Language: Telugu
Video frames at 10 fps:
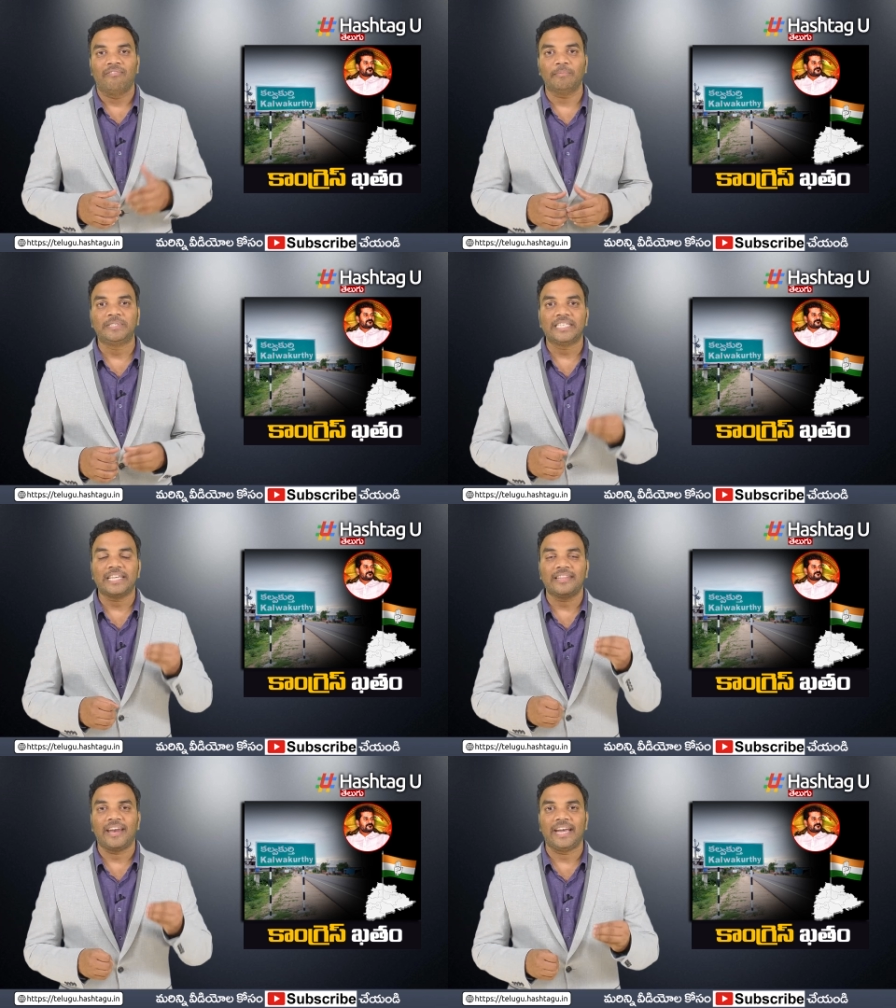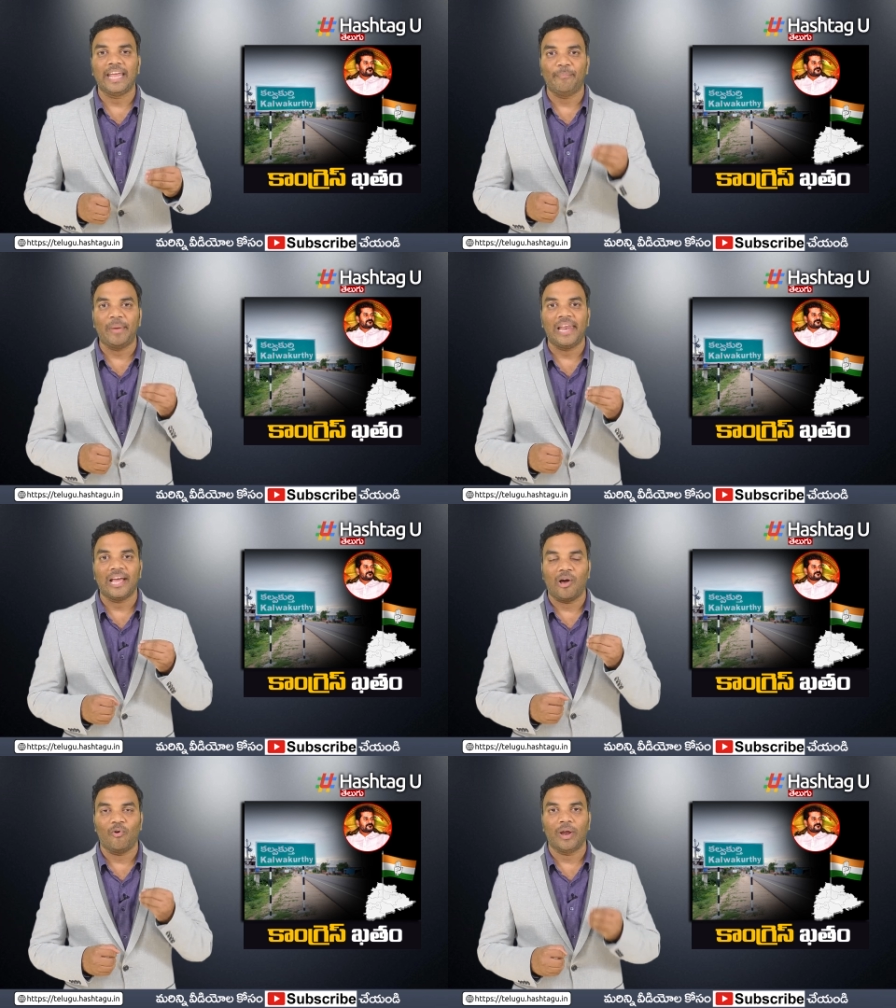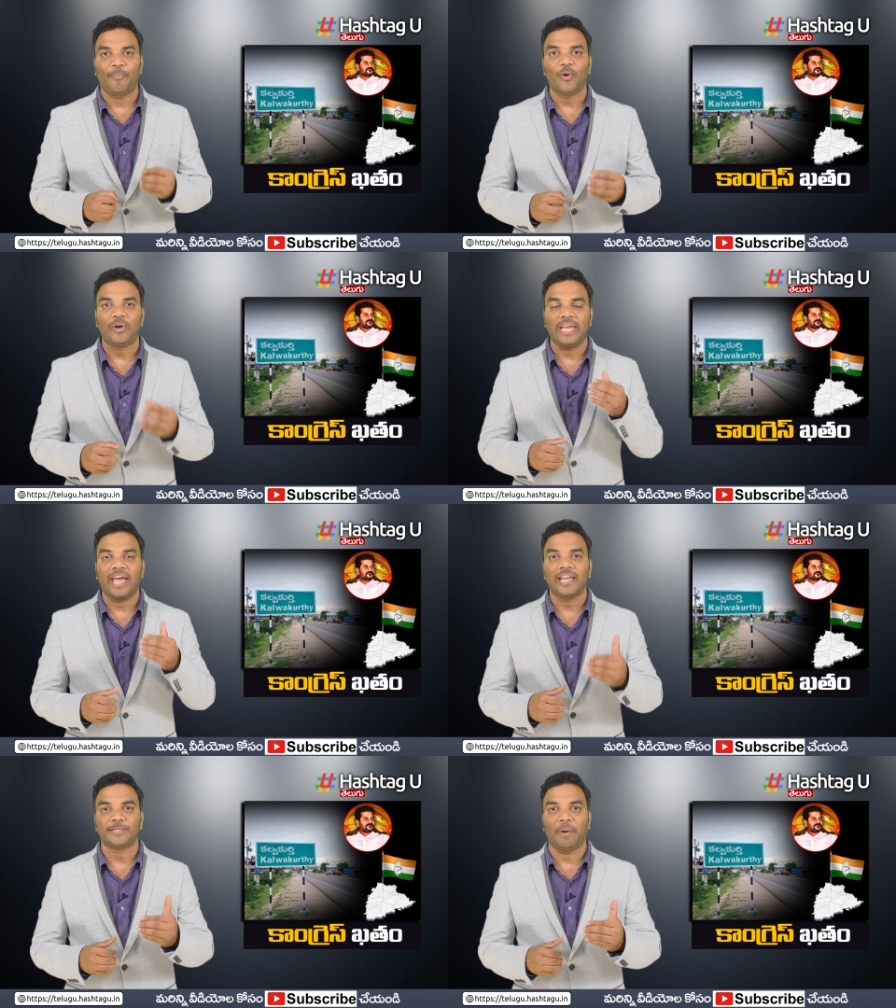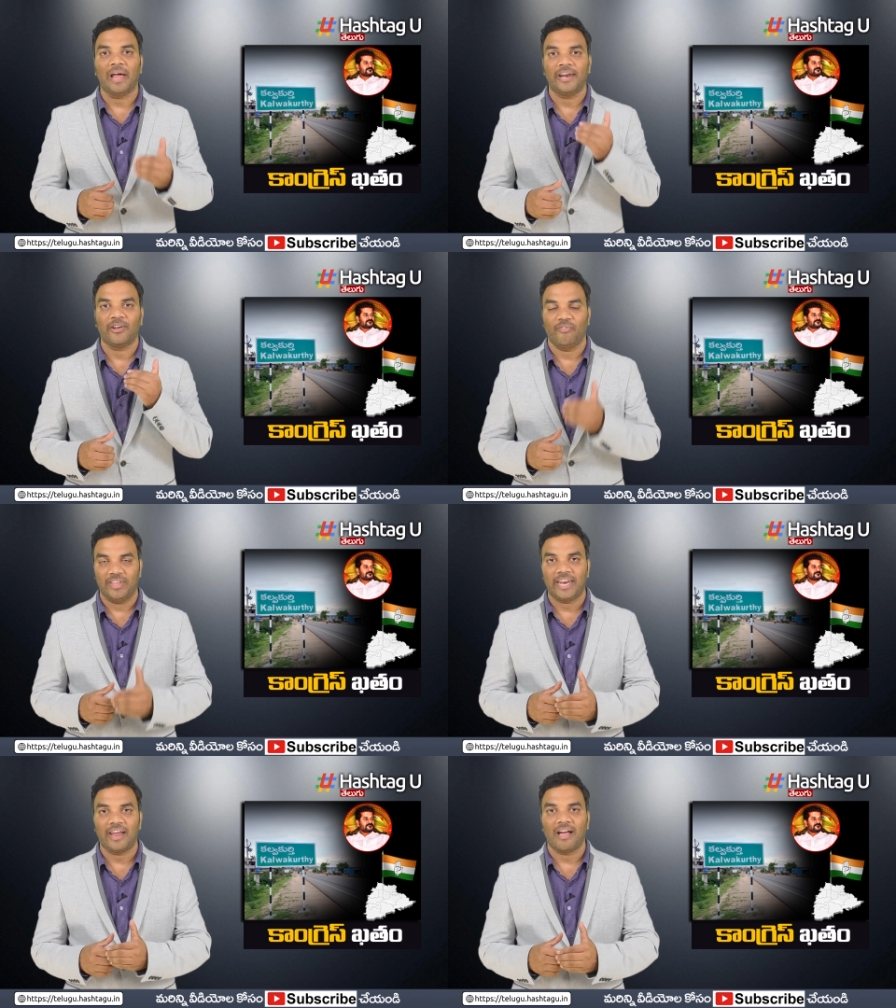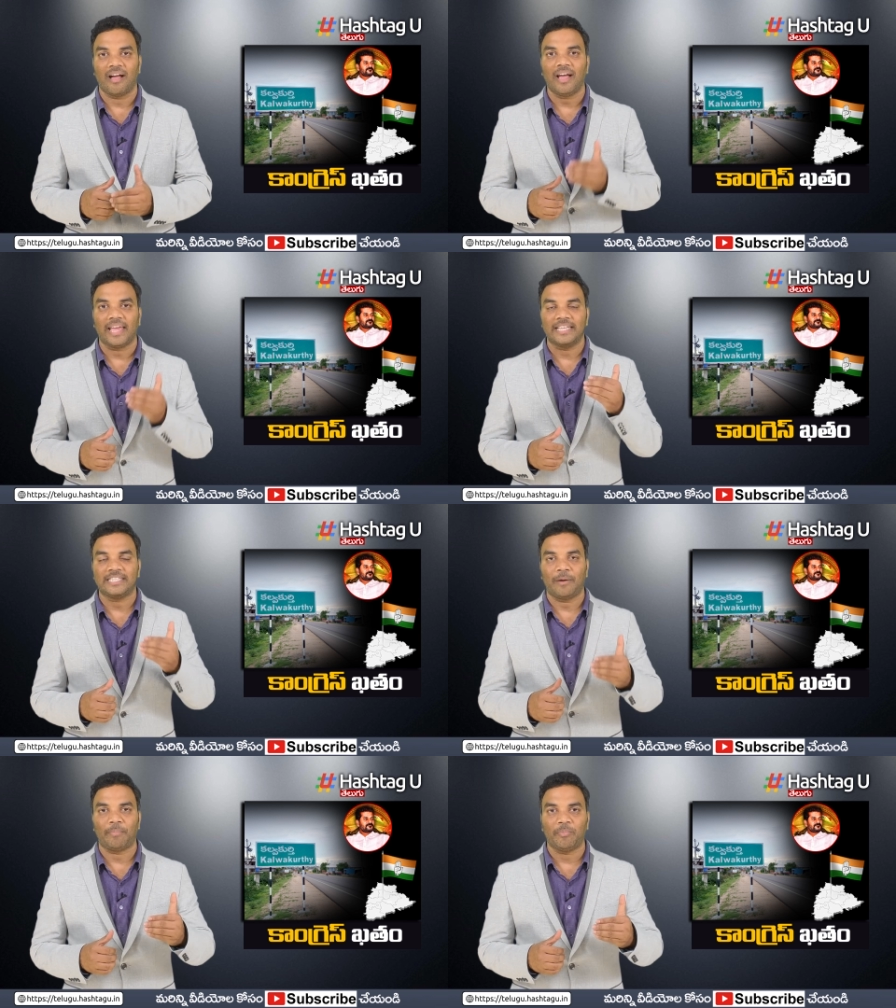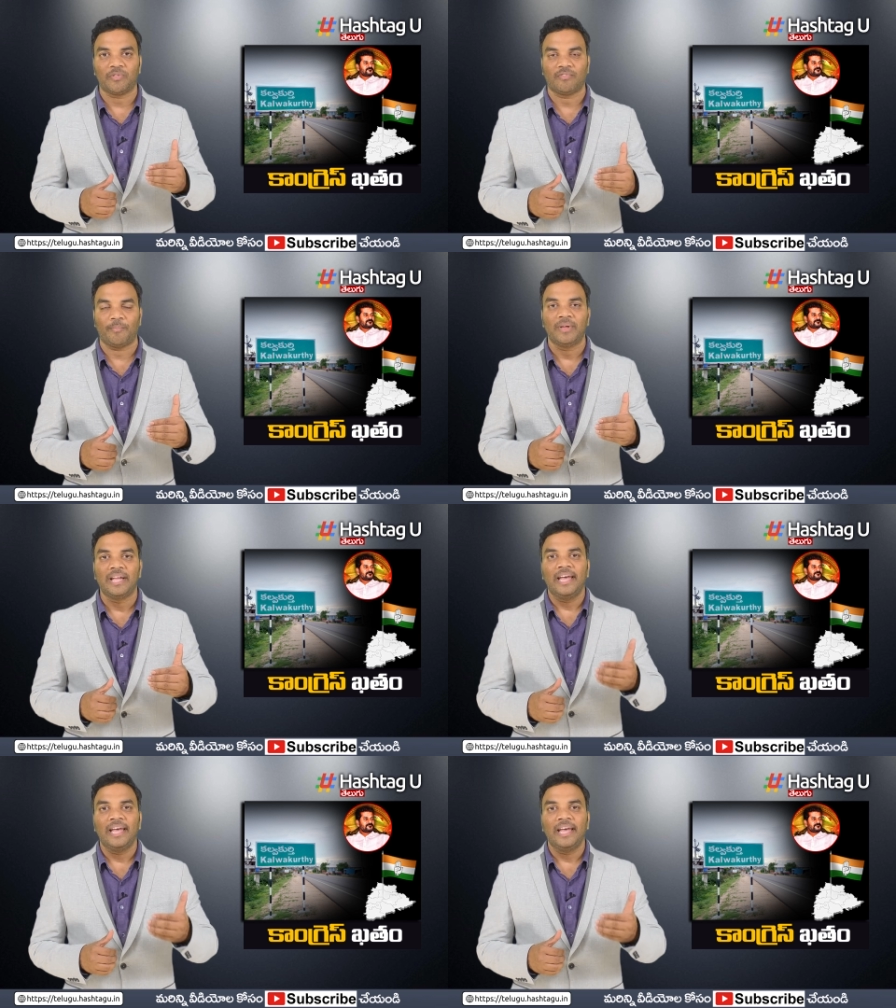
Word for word: వంశీచంద్రెడ్డి ఎమ్మెల్యేగా ఉన్నప్పుడు టీఆర్ఎస్ పాలనకు వ్యతిరేకంగా కేసీఆర్ ప్రభుత్వం